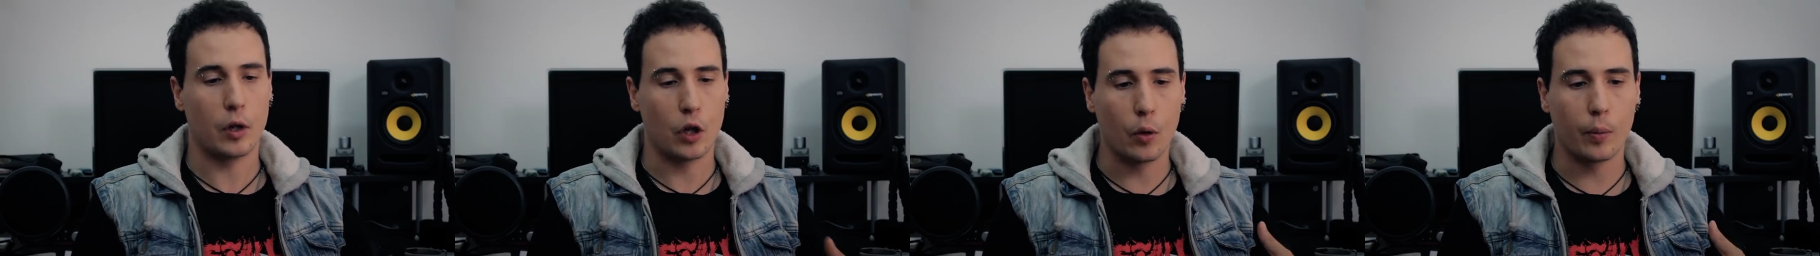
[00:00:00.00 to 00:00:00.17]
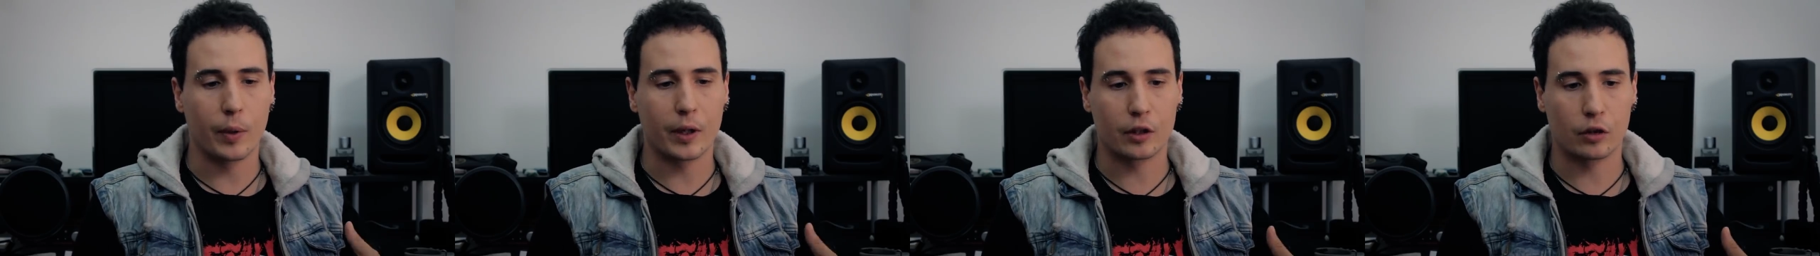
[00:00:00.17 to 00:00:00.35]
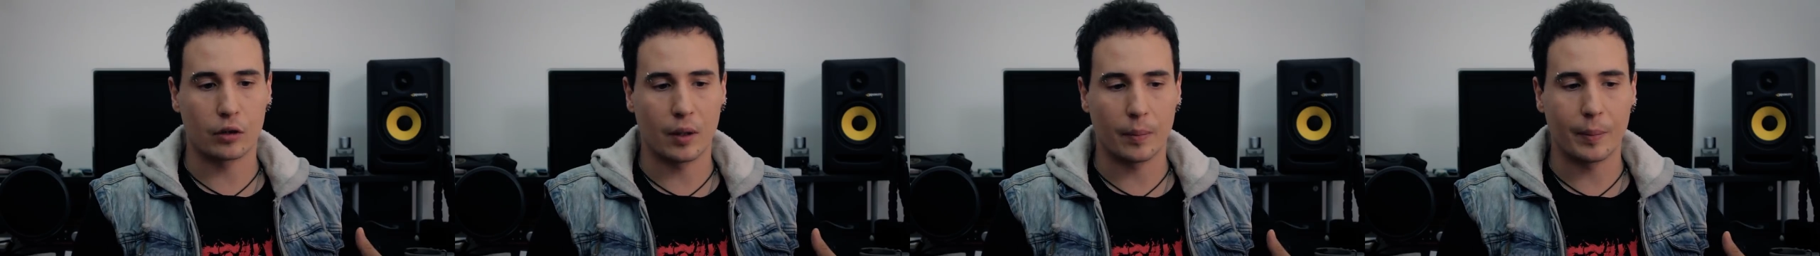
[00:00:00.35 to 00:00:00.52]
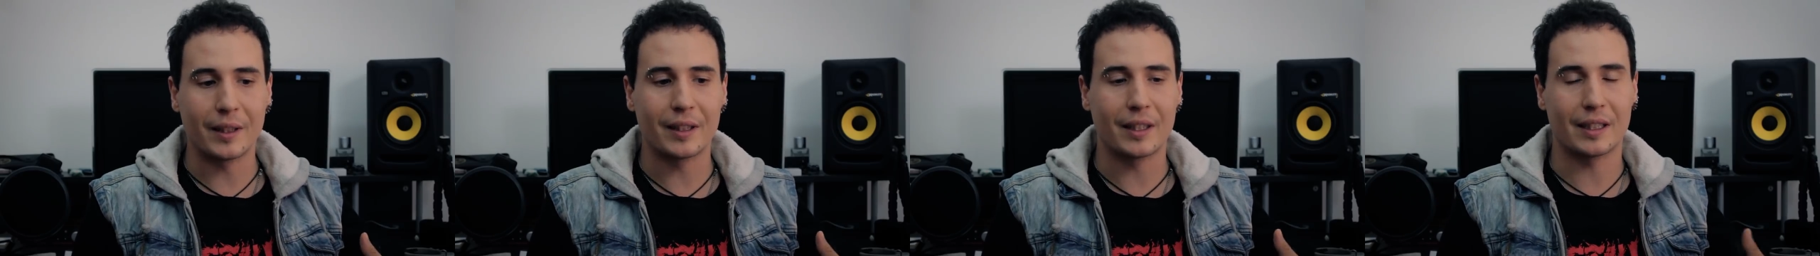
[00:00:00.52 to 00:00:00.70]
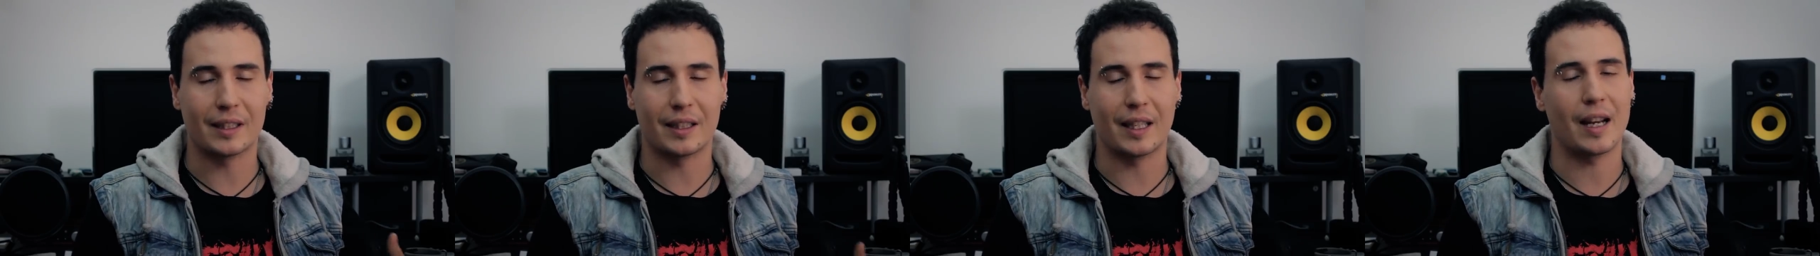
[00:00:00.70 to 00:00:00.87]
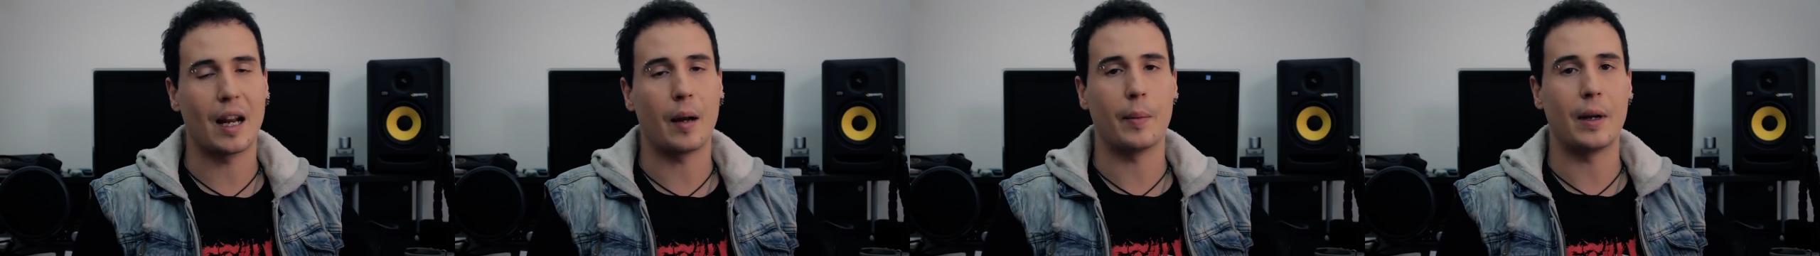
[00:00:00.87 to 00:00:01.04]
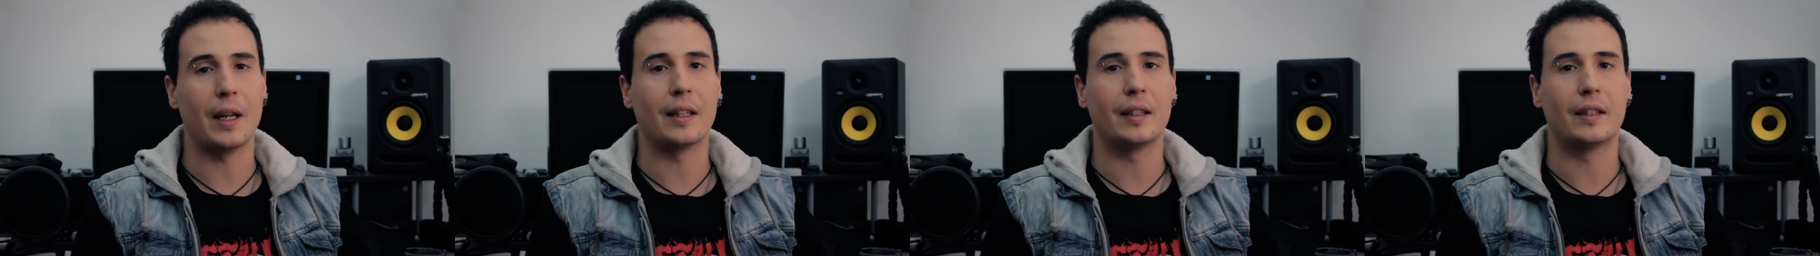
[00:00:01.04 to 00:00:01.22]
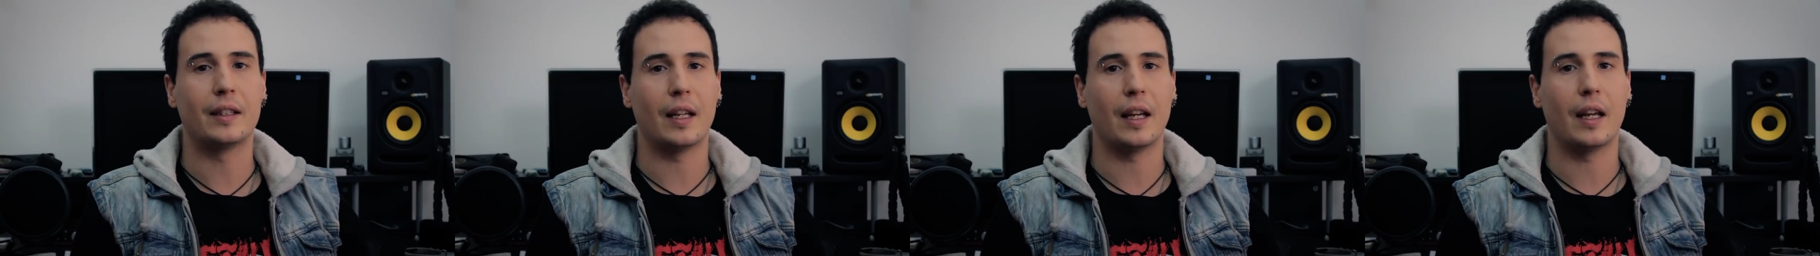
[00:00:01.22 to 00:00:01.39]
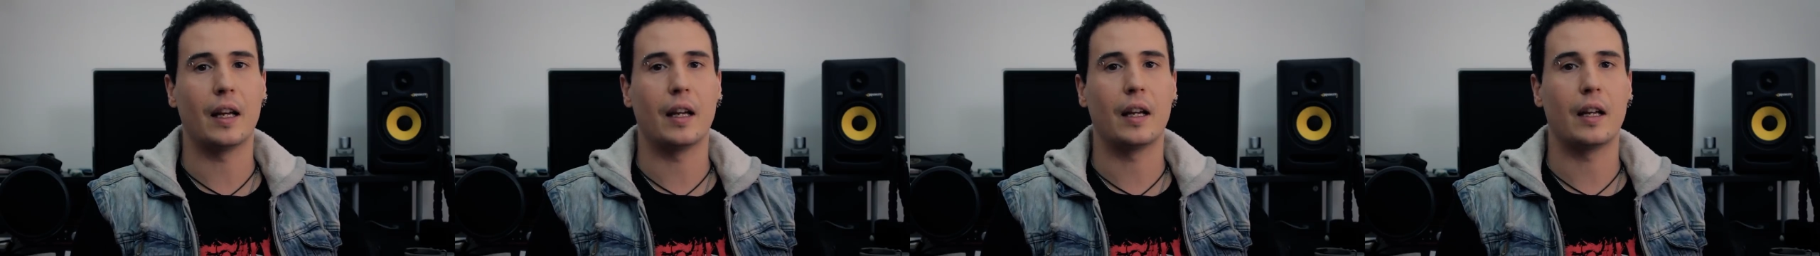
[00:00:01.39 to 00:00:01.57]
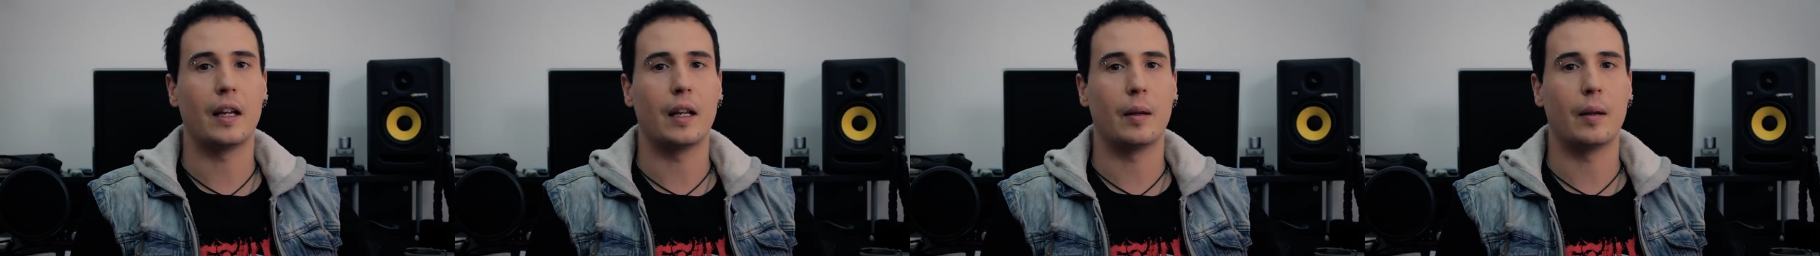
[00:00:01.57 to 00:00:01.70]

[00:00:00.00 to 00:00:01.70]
io personalmente seriamente